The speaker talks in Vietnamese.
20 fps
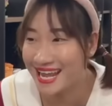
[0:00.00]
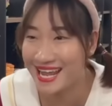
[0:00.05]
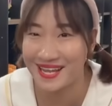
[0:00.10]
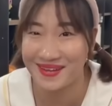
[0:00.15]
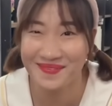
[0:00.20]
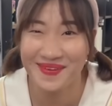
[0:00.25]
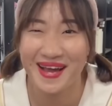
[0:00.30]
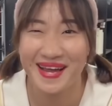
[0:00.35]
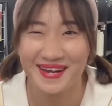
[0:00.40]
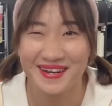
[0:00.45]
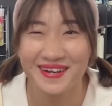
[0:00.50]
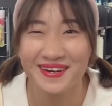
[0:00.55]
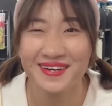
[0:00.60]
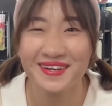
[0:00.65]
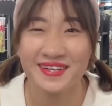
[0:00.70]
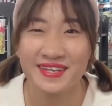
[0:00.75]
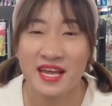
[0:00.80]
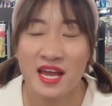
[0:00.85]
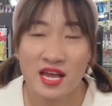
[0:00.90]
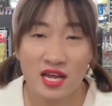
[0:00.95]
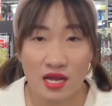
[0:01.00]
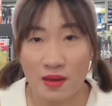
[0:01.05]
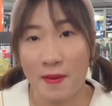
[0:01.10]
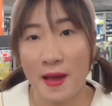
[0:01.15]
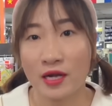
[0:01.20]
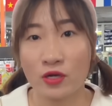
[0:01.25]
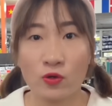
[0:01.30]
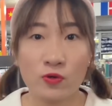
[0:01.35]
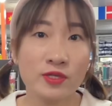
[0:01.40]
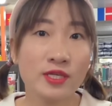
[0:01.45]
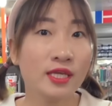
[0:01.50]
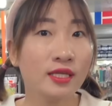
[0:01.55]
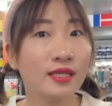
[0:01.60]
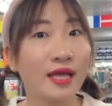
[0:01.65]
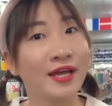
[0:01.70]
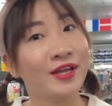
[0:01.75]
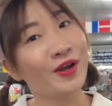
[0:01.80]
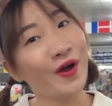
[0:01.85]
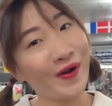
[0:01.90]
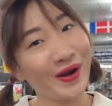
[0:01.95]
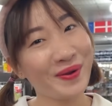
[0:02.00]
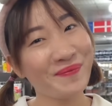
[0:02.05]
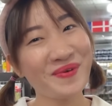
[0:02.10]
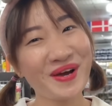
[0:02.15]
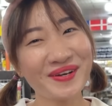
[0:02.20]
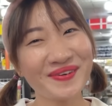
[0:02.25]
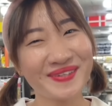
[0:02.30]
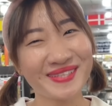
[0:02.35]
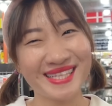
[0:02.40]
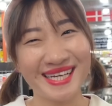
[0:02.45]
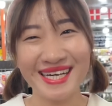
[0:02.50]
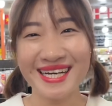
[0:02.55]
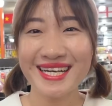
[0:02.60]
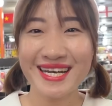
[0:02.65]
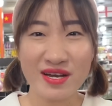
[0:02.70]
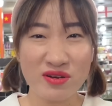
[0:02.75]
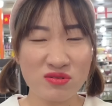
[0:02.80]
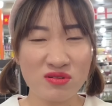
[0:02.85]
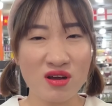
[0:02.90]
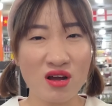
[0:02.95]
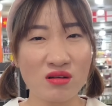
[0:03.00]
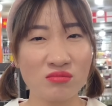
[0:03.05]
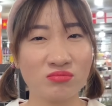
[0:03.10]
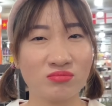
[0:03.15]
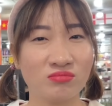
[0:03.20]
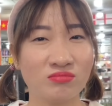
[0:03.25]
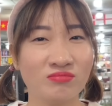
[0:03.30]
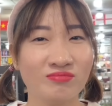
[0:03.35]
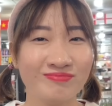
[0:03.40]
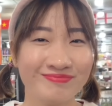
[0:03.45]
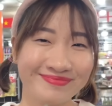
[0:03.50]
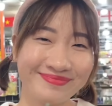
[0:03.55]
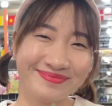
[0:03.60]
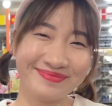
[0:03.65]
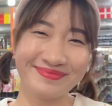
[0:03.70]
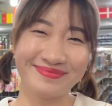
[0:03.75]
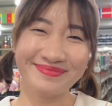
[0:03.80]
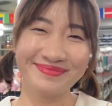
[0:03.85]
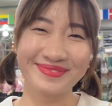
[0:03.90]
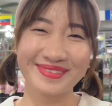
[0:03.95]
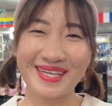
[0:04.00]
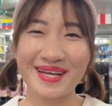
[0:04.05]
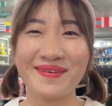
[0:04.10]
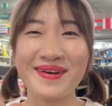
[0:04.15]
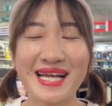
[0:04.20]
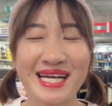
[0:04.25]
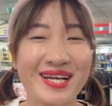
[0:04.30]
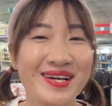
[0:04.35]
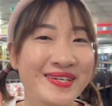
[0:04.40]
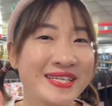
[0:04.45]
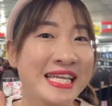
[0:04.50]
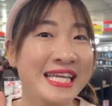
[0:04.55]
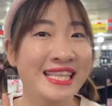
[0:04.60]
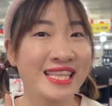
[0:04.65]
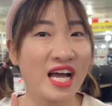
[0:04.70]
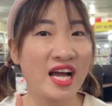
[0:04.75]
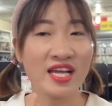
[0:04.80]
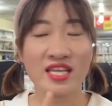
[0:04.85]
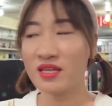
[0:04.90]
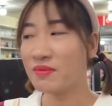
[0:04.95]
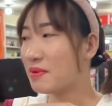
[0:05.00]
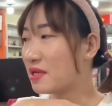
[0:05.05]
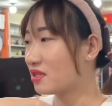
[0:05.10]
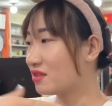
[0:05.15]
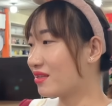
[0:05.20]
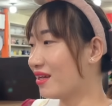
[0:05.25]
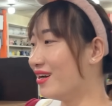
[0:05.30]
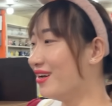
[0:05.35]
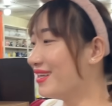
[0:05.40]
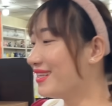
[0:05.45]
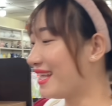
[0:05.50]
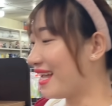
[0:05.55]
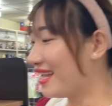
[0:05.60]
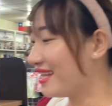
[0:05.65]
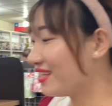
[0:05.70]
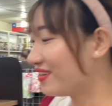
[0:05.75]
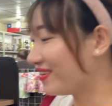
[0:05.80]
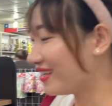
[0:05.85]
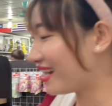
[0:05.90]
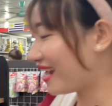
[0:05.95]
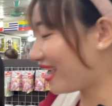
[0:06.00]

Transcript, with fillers: này các bạn ơi Các bạn có nhìn thấy Doraemon của tớ ở đâu không? Hmm, các bạn không nhìn thấy nhưng mà tớ thấy rồi